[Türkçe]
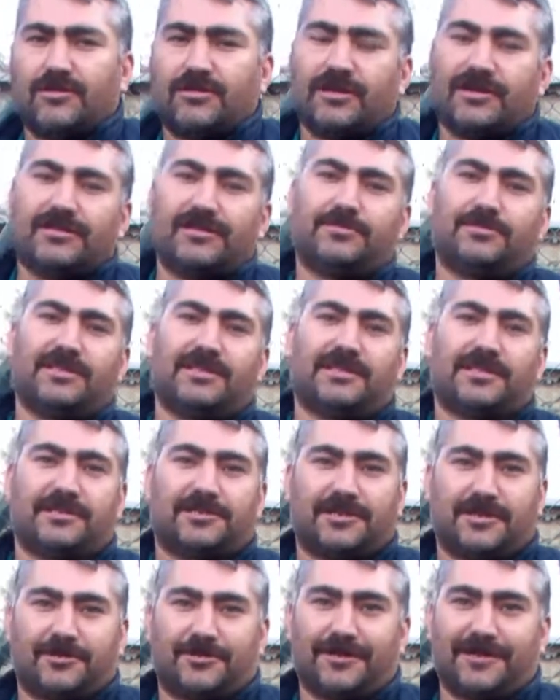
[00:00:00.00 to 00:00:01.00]
Onlar da bize
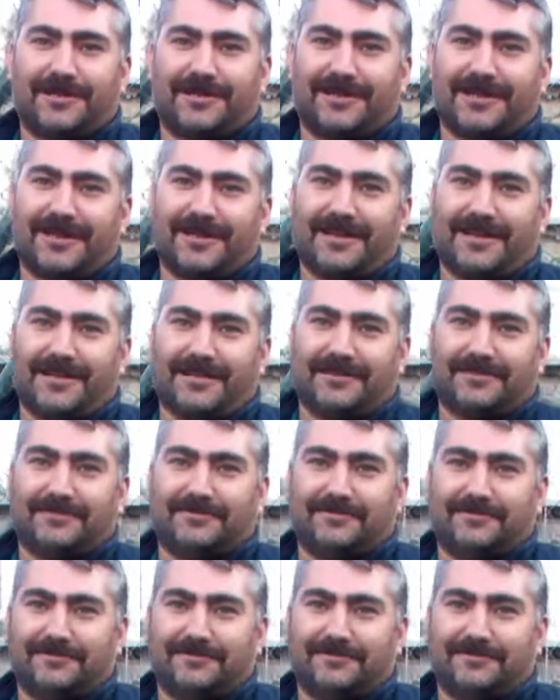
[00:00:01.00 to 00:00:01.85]
teşekkür ettiler yani.